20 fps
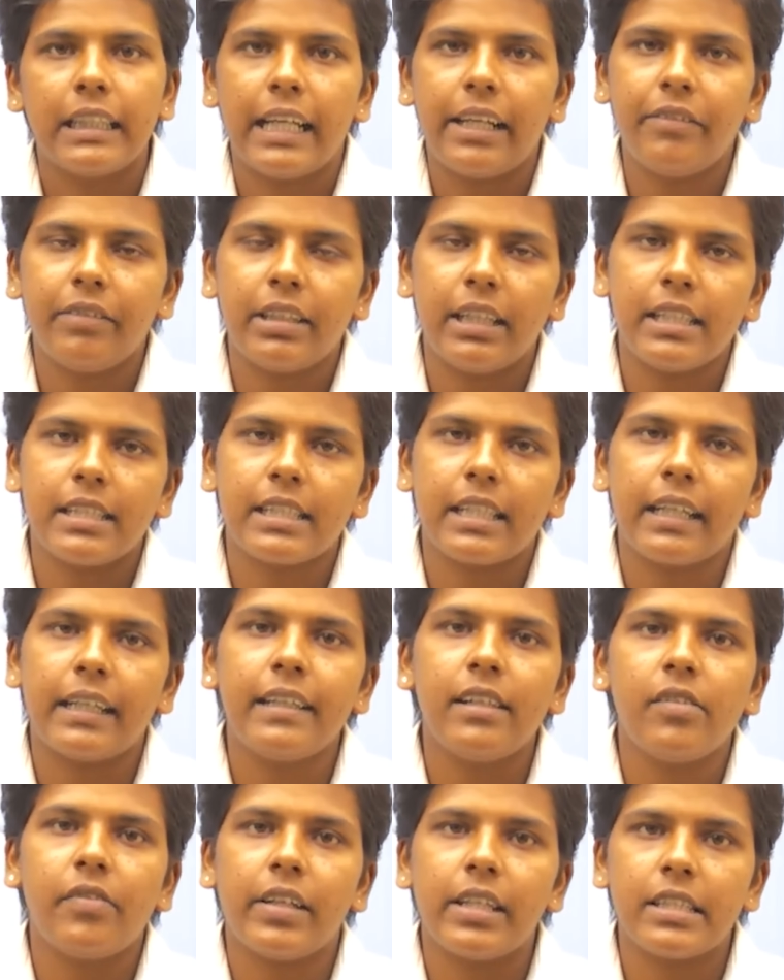லைவ் கிளாஸ்
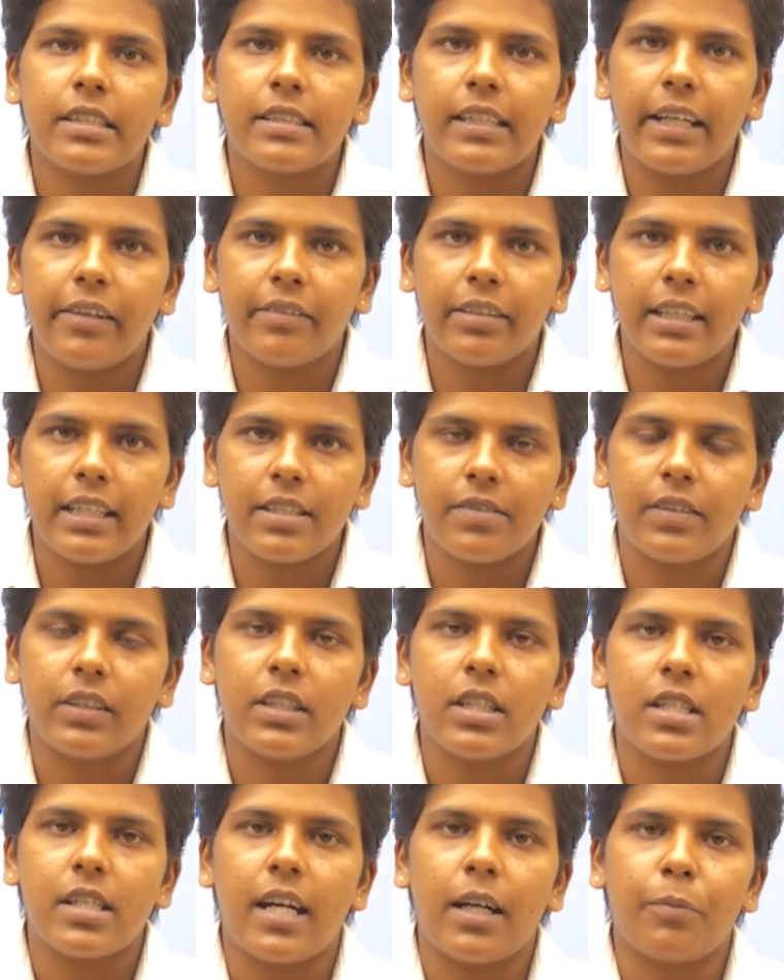கரண்ட் அஃபேர்ஸ் லைவ் கிளாஸ்
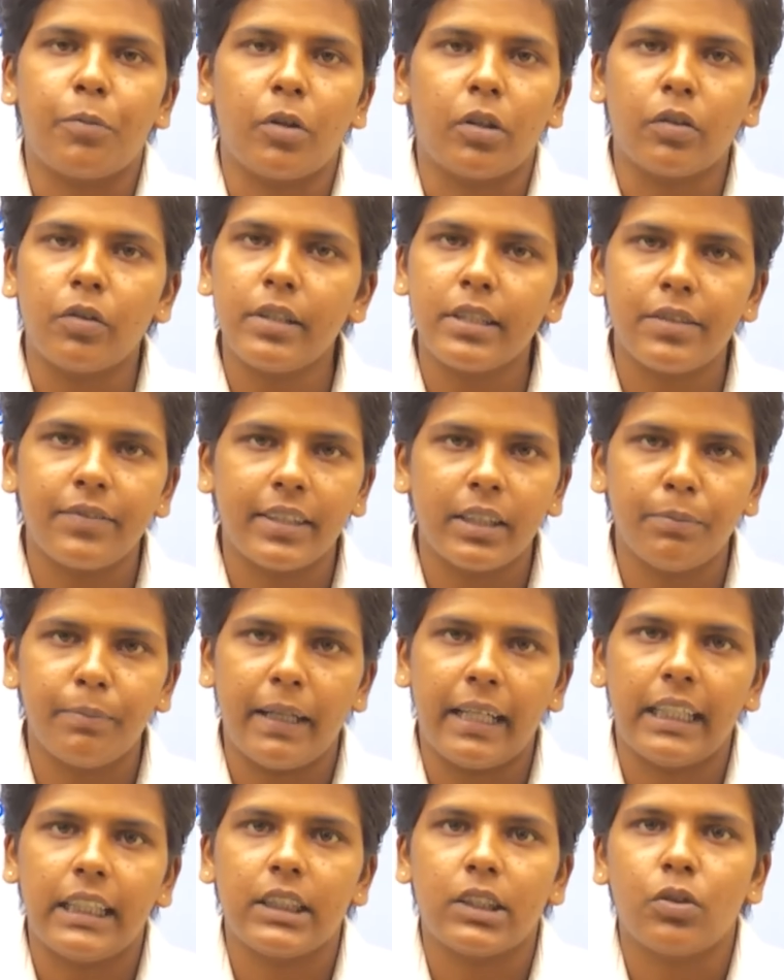வந்து ஸ்டார்ட் பண்ணுறோம் இது வந்து
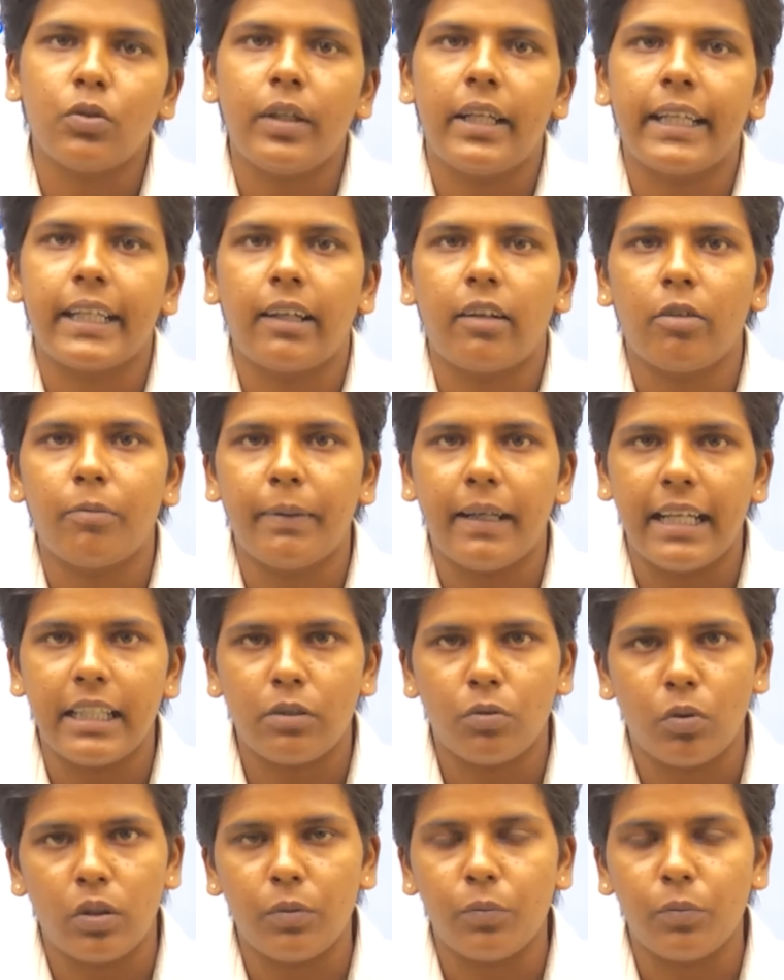பேட்ச் டூ ஏற்கனவே பேட்ச்